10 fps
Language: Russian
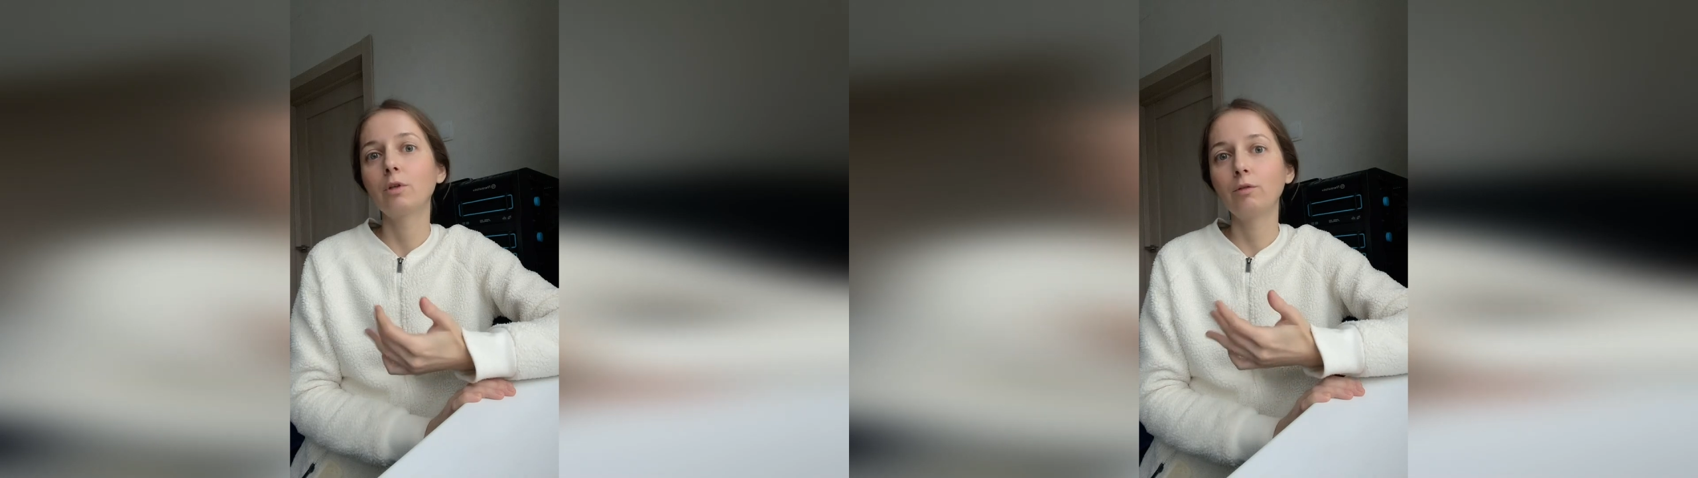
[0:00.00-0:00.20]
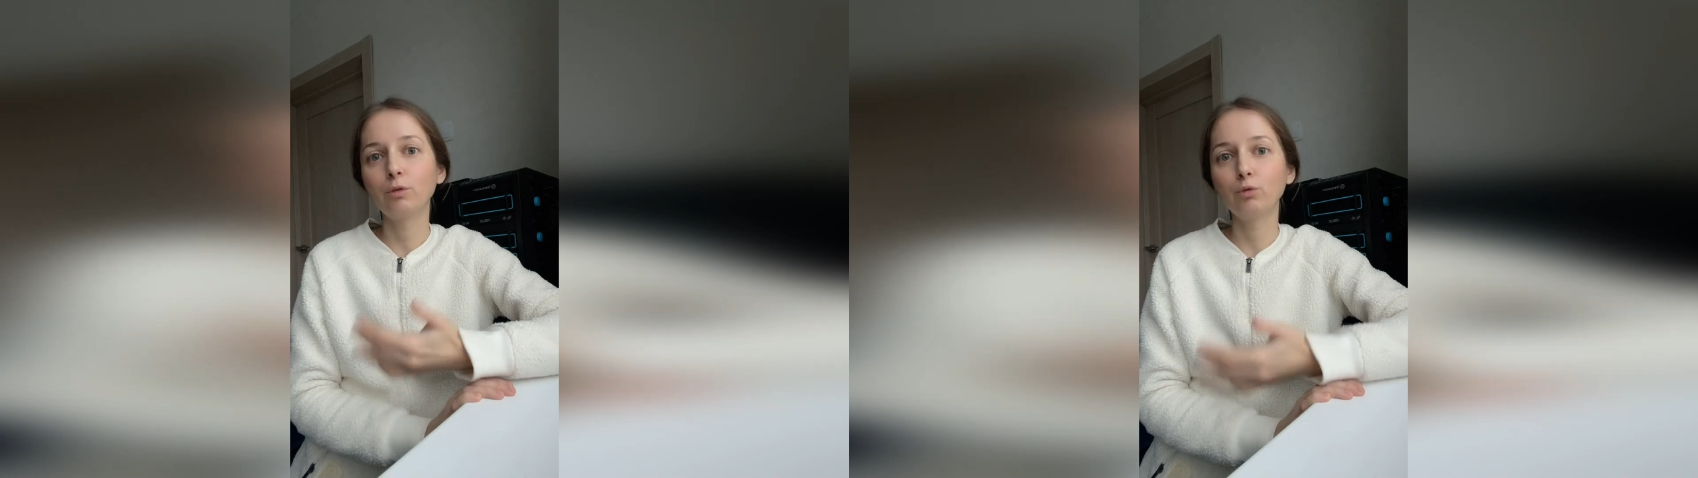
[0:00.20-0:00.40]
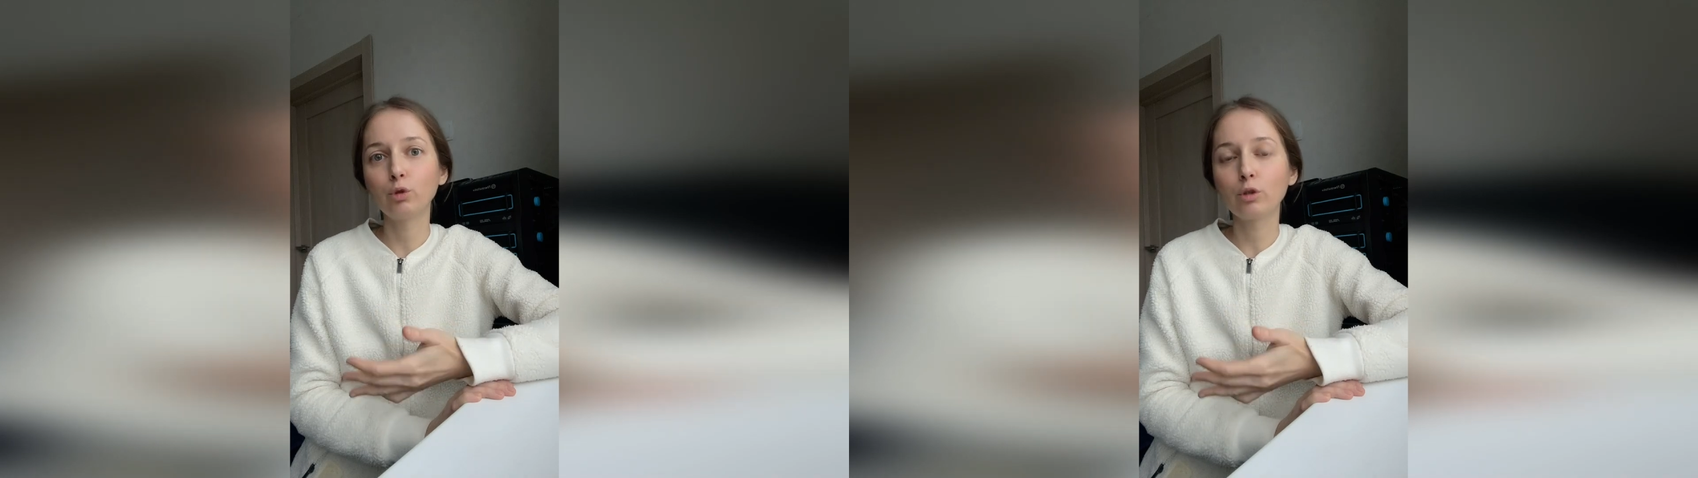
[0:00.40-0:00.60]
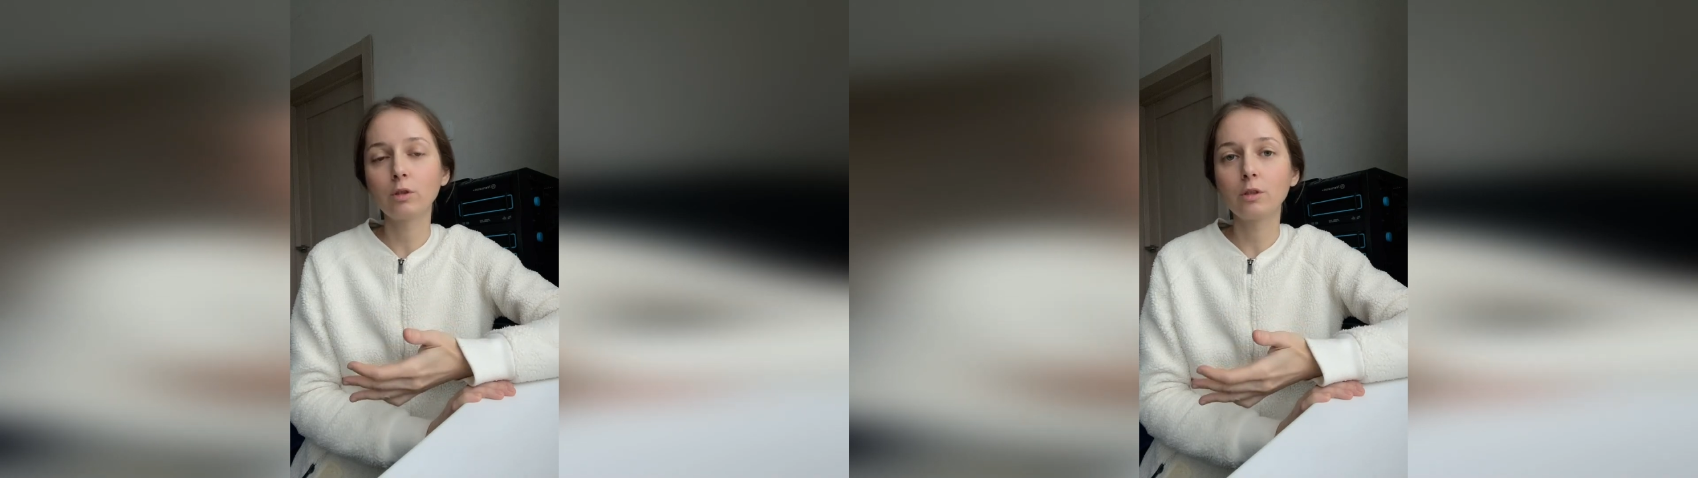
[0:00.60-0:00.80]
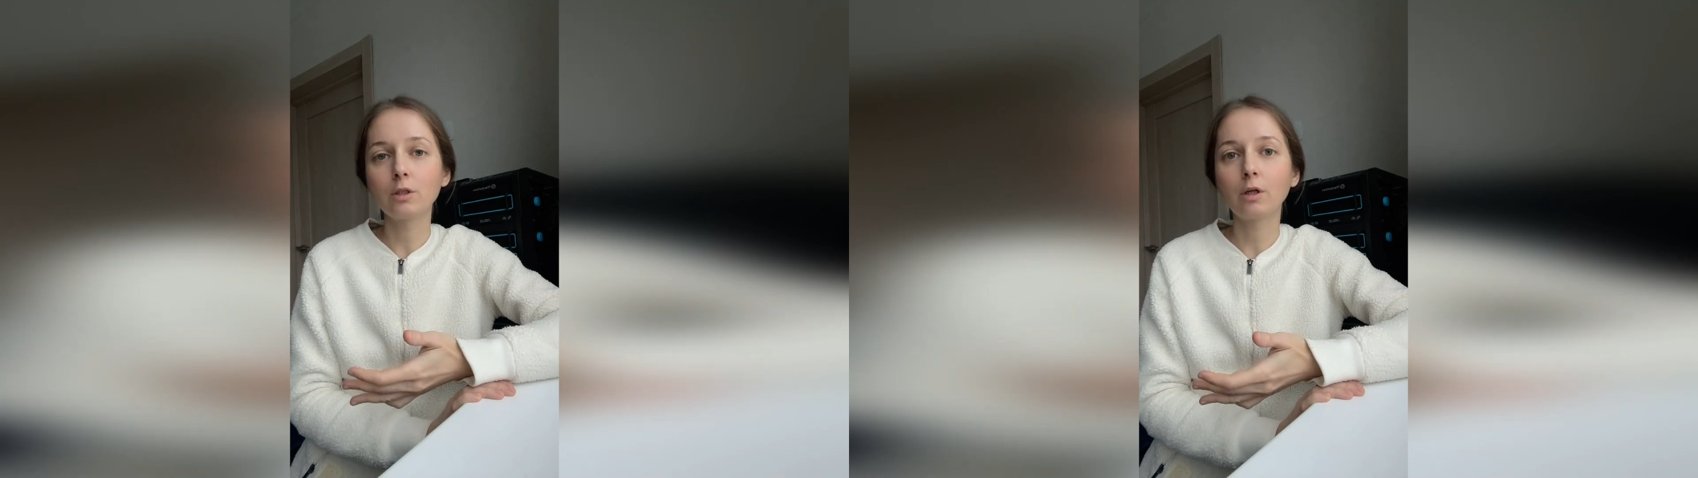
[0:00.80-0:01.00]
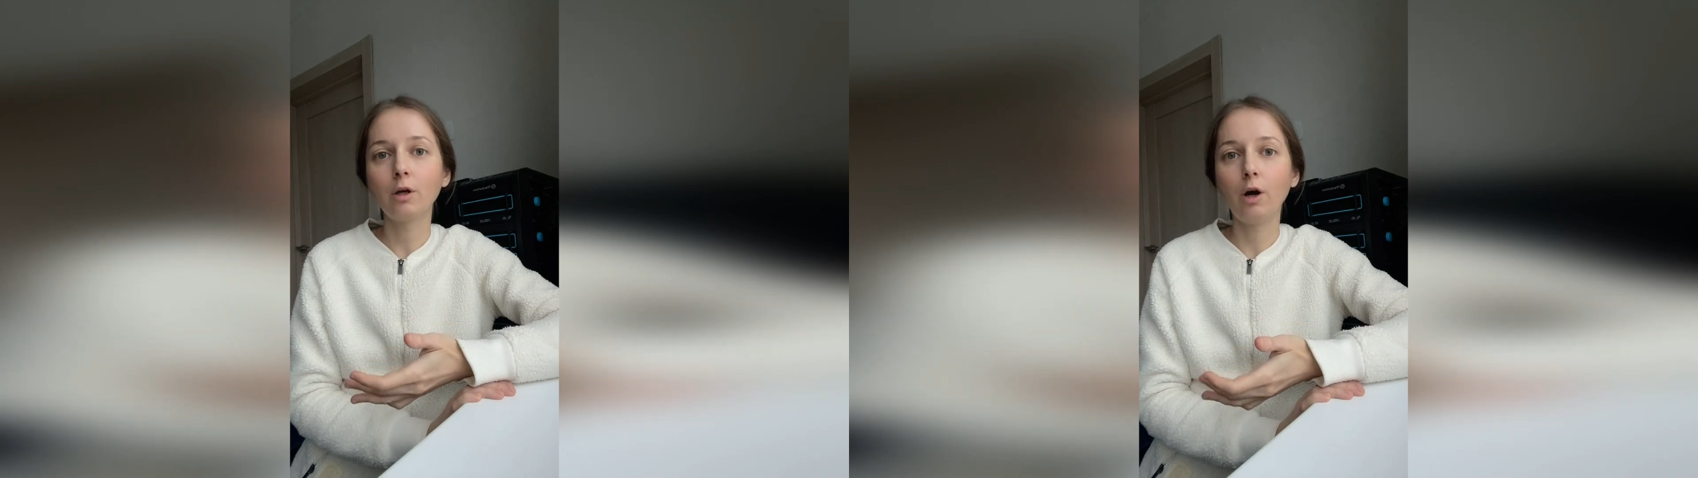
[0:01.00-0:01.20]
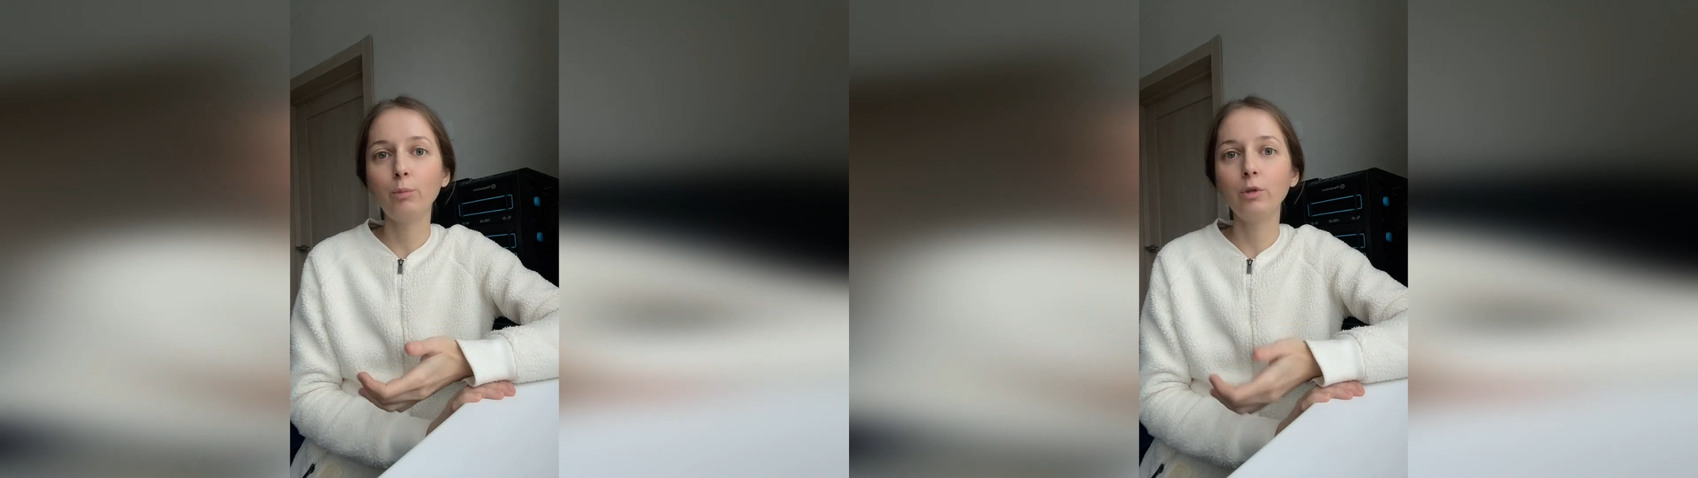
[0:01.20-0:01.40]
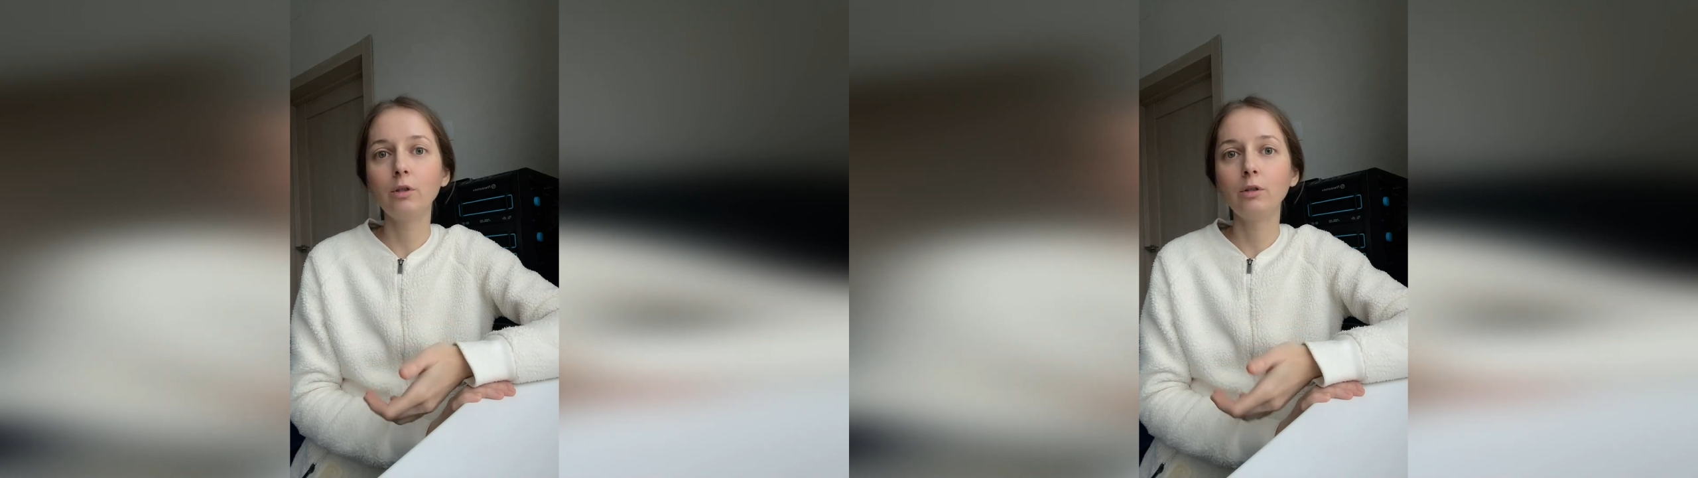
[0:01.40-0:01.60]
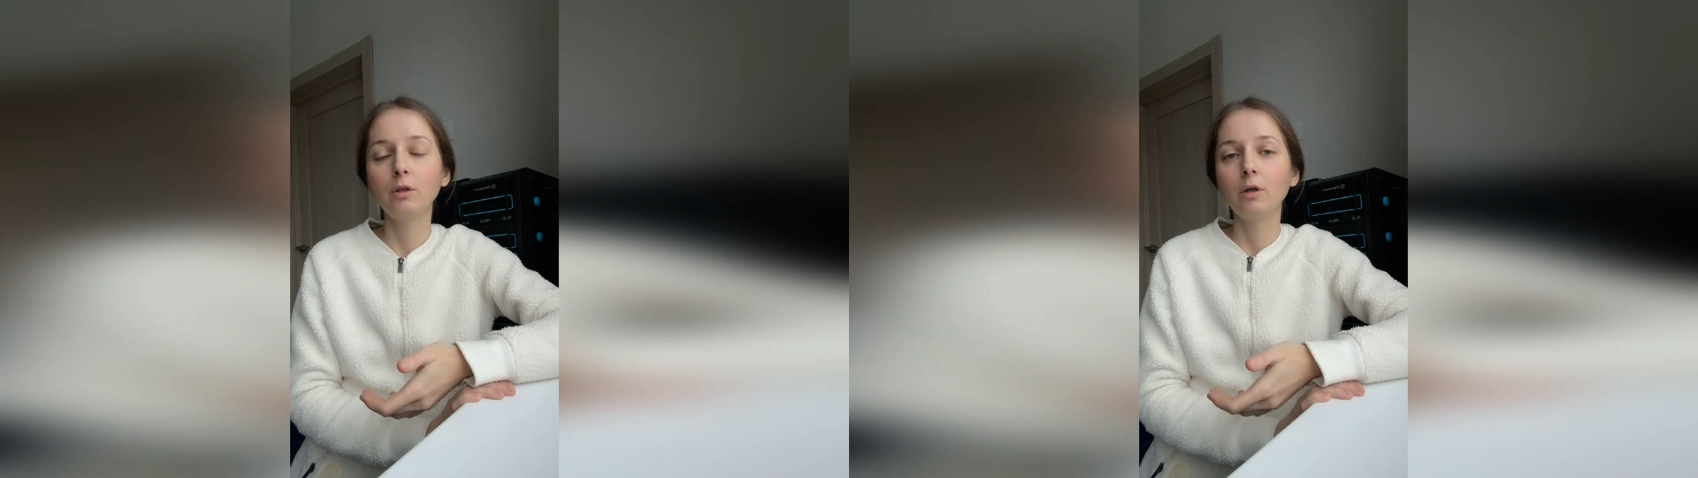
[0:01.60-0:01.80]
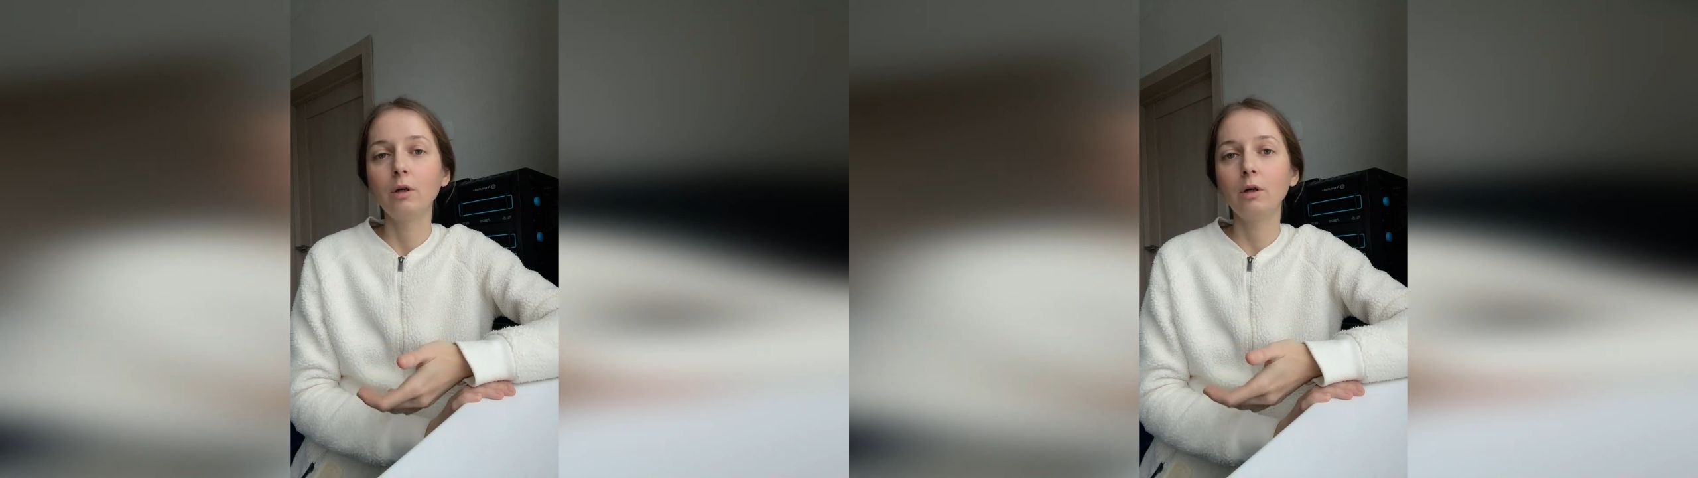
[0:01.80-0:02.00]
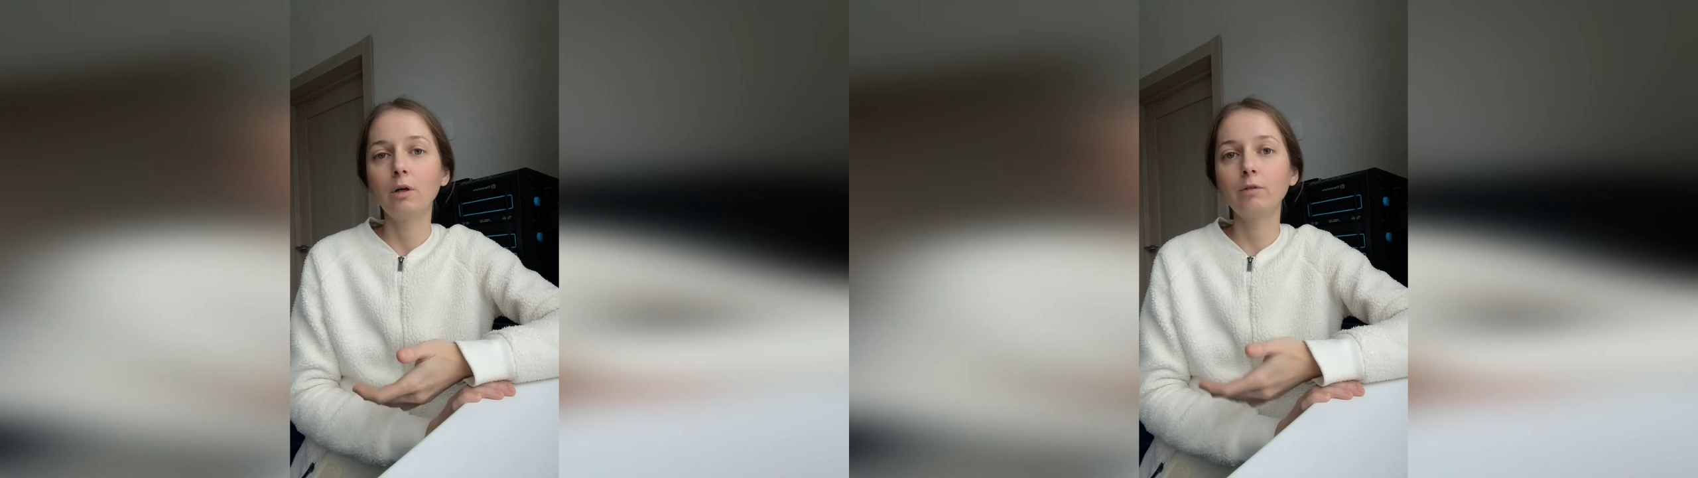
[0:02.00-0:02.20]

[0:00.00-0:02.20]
выводят эти камни, э,